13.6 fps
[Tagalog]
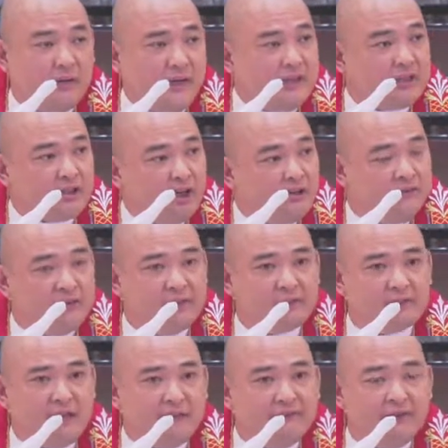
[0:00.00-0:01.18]
And confidence
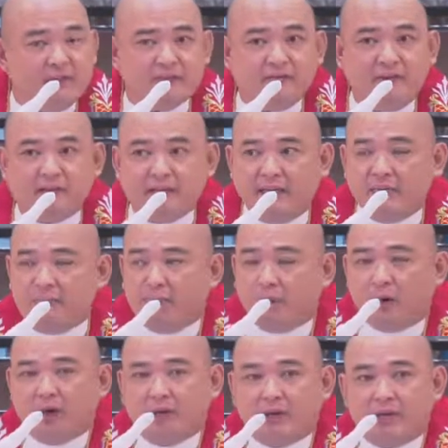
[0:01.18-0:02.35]
level is very
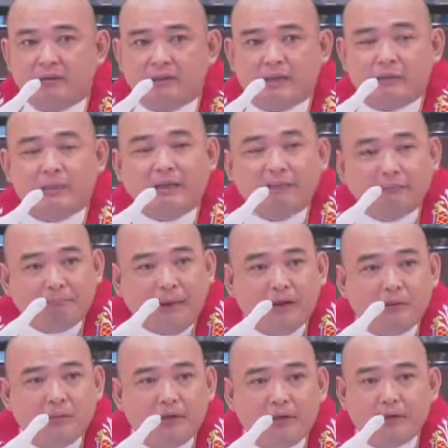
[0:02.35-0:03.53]
important. It will
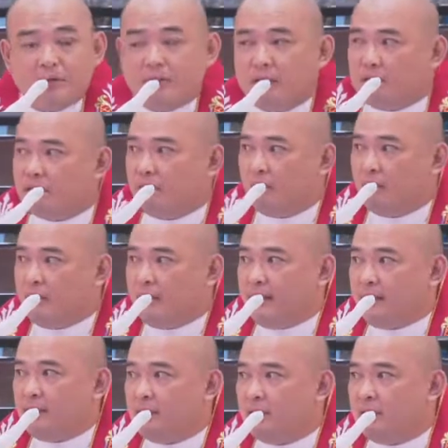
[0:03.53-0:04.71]
empower you to get
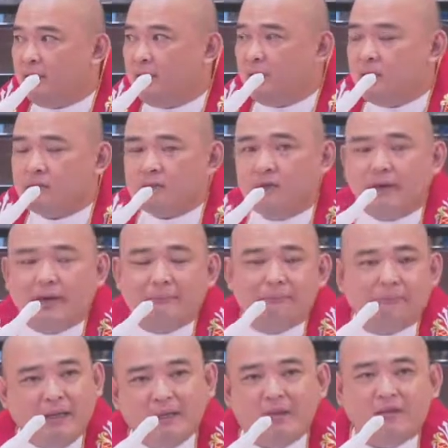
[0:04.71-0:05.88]
going. So
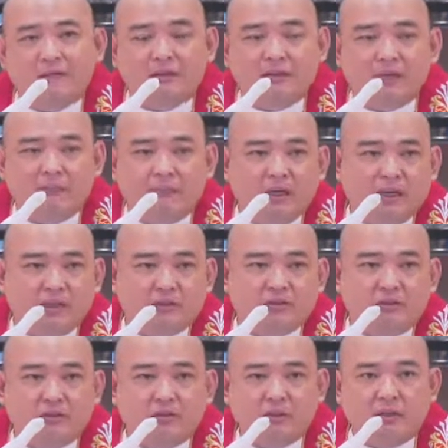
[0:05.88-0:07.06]
have plenty of
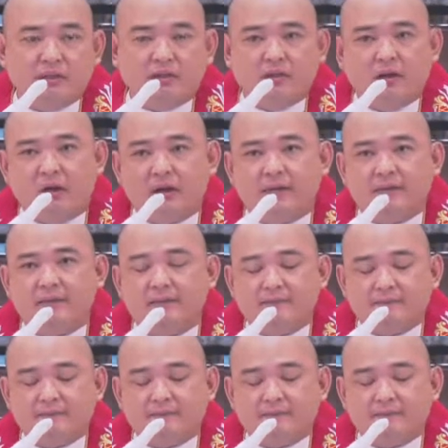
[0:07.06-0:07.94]
determination in your heart.